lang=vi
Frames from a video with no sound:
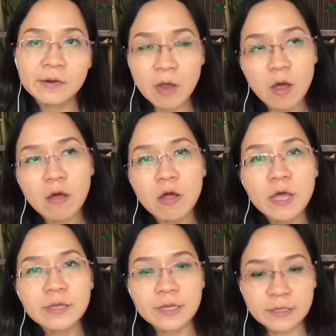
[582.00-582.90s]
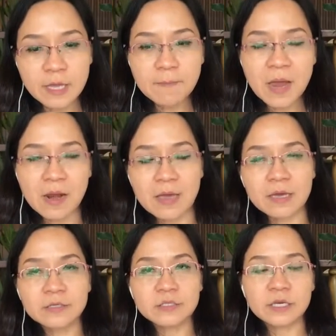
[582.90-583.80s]
đó thì tóm lại là
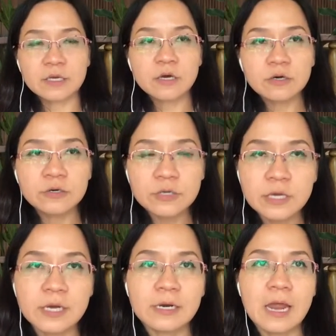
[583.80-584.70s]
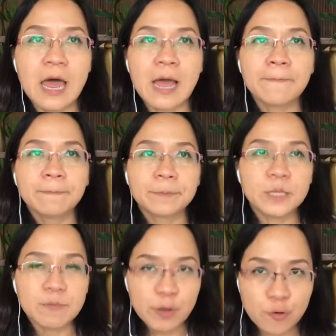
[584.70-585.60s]
các anh chị cứ việc là
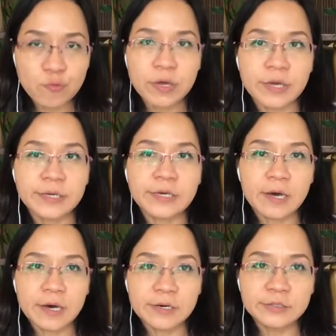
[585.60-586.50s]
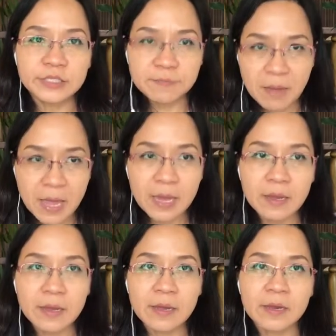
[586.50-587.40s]
tìm hiểu kỹ ở trên mạng
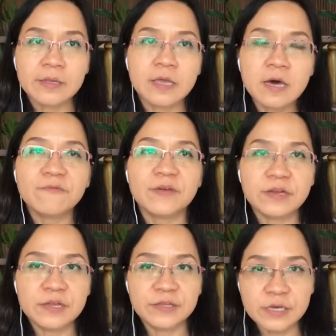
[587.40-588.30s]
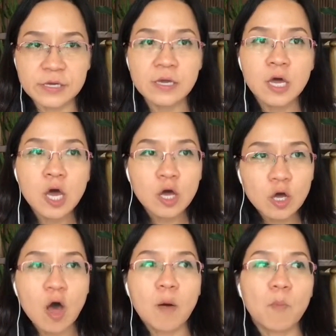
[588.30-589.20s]
nhớ về địa chỉ
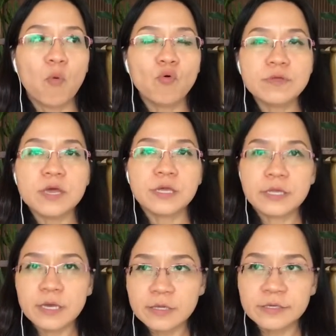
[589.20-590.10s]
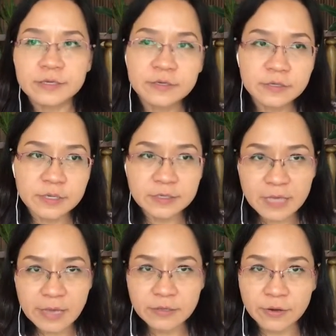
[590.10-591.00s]
còn muốn gì thì các anh chị cứ việc
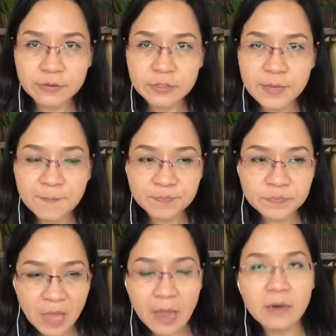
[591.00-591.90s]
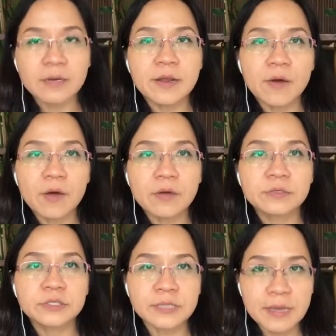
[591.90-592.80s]
chạy trực tiếp thẳng đến đó
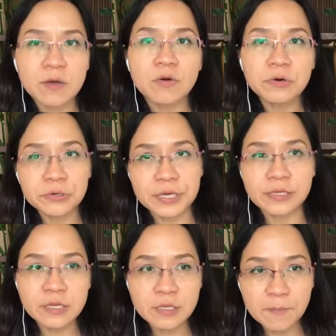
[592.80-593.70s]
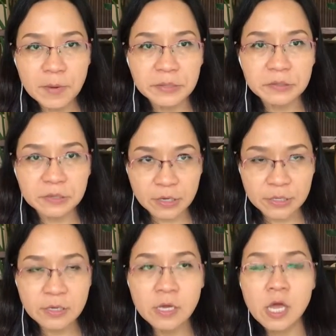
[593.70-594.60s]
sẽ có người giải thích cho mình kỹ